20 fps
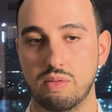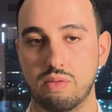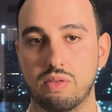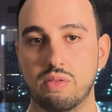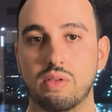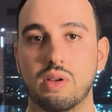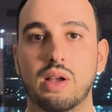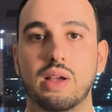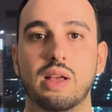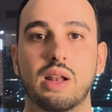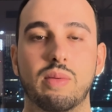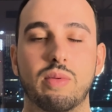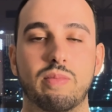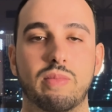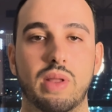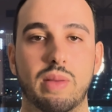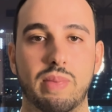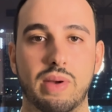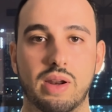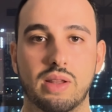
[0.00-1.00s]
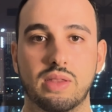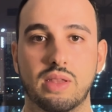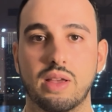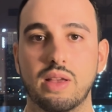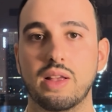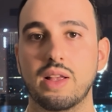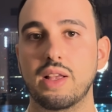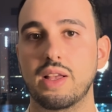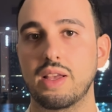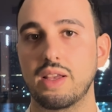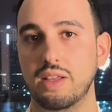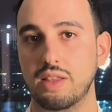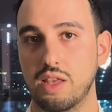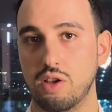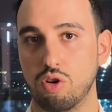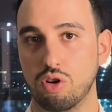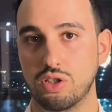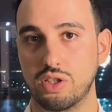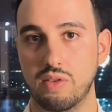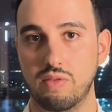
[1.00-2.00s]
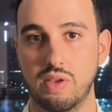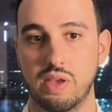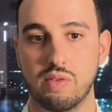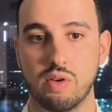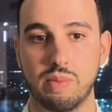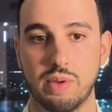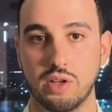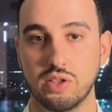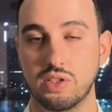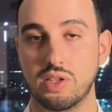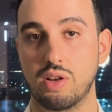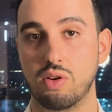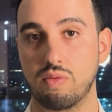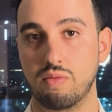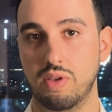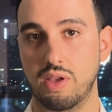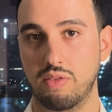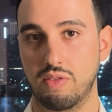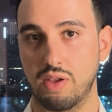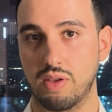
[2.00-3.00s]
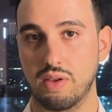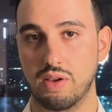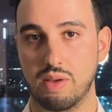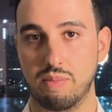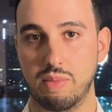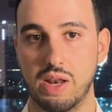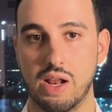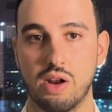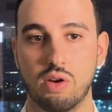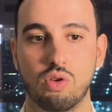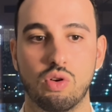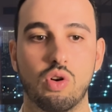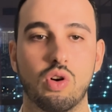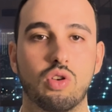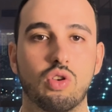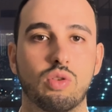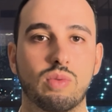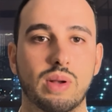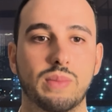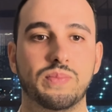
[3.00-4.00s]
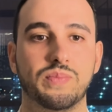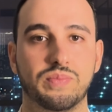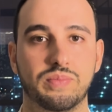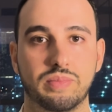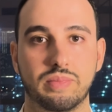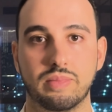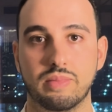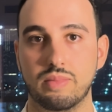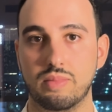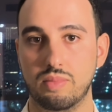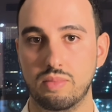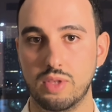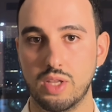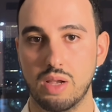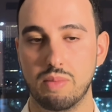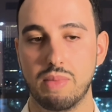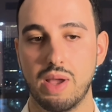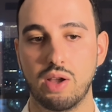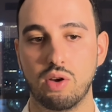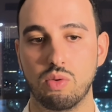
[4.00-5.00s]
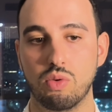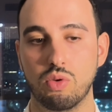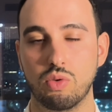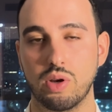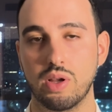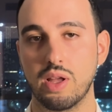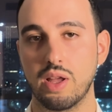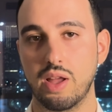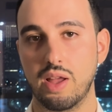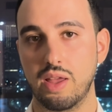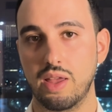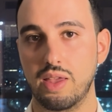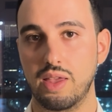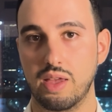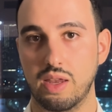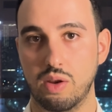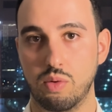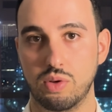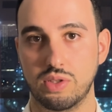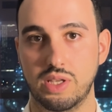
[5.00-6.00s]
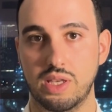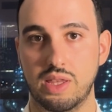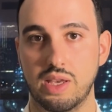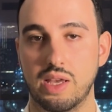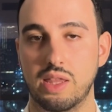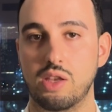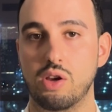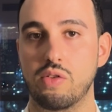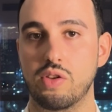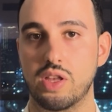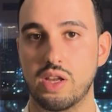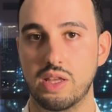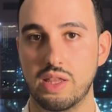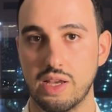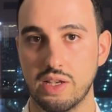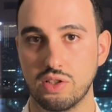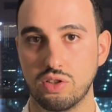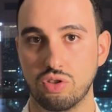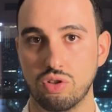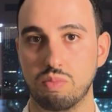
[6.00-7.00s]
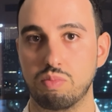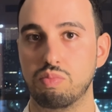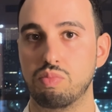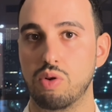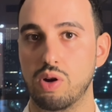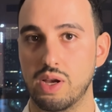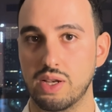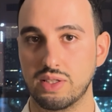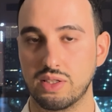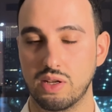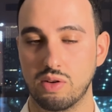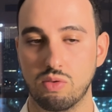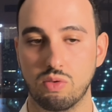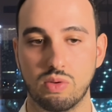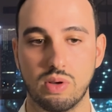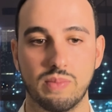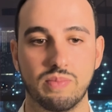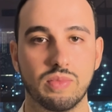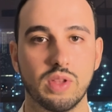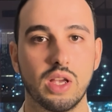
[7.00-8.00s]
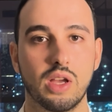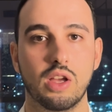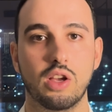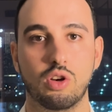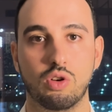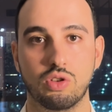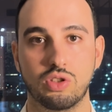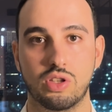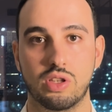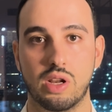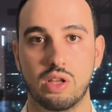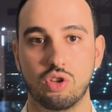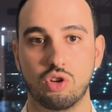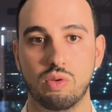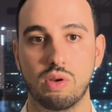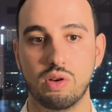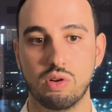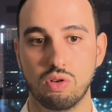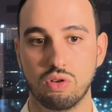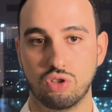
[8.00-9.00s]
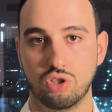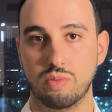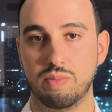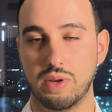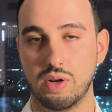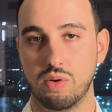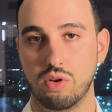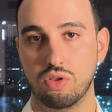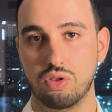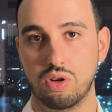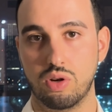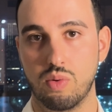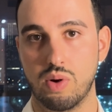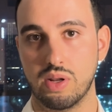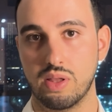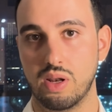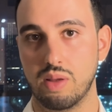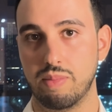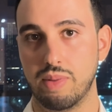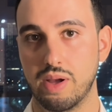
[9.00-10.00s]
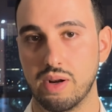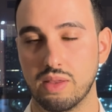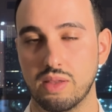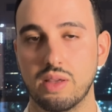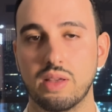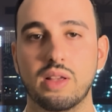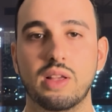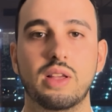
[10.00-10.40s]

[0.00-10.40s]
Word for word: anche la, la parte di corsi al vivo, però se non vivi a Milano o a Roma vai comunque i requisiti che andiamo a vedere adesso, può essere comunque considerato come coach per quanto riguarda la parte